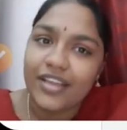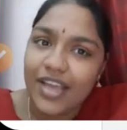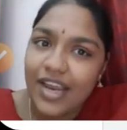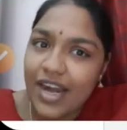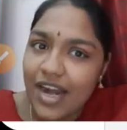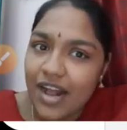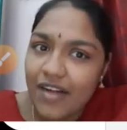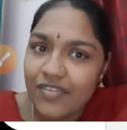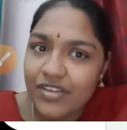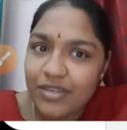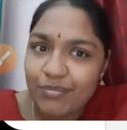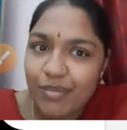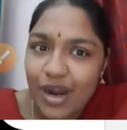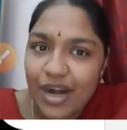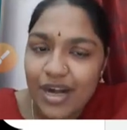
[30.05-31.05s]
ஏழாவது
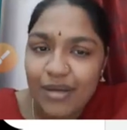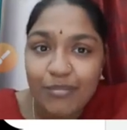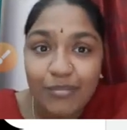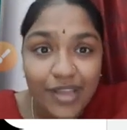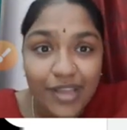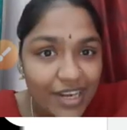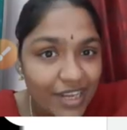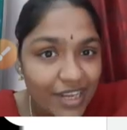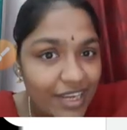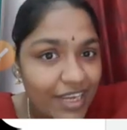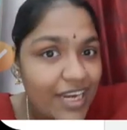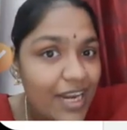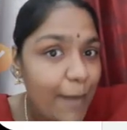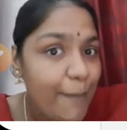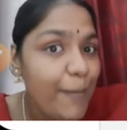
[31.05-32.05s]
பாடம் இன்னைக்கு
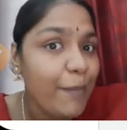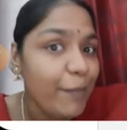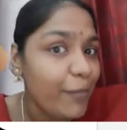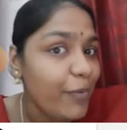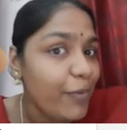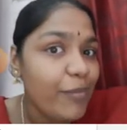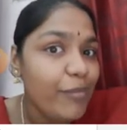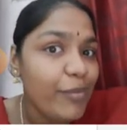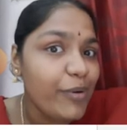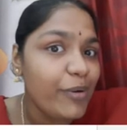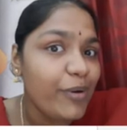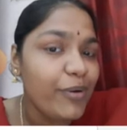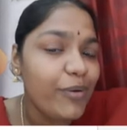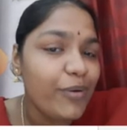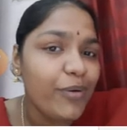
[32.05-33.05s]
நம்ம போக
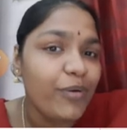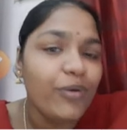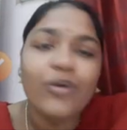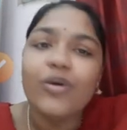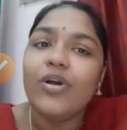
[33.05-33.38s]
போகிறோம்